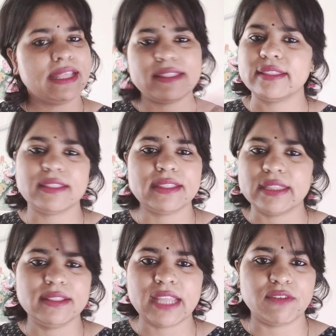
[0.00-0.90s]

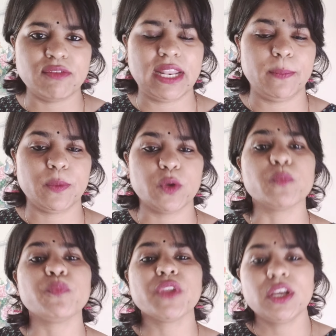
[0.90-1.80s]
दैट विल हेल्प यू
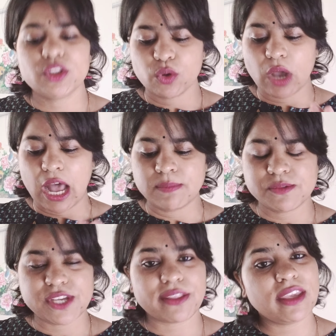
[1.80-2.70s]
तो आप
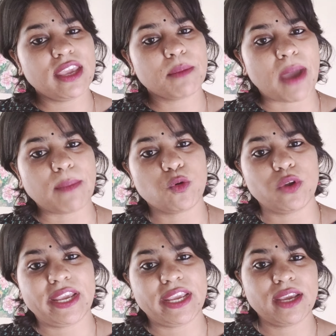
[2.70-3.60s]
जैसे ही एक मैप
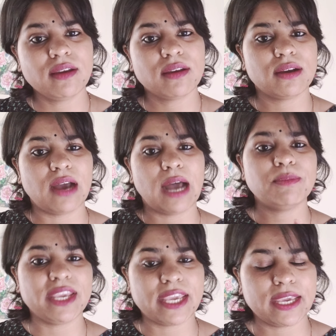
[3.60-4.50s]
खोलेंगे आप
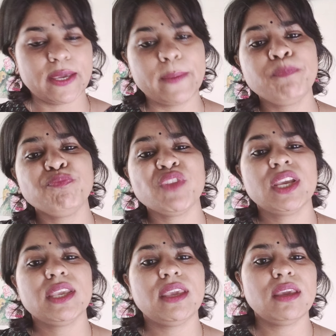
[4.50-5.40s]
देखेंगे
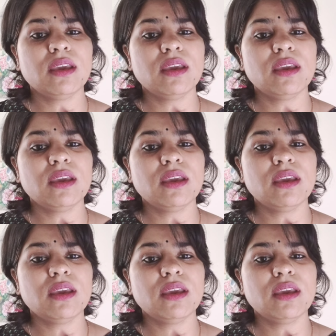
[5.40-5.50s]
कि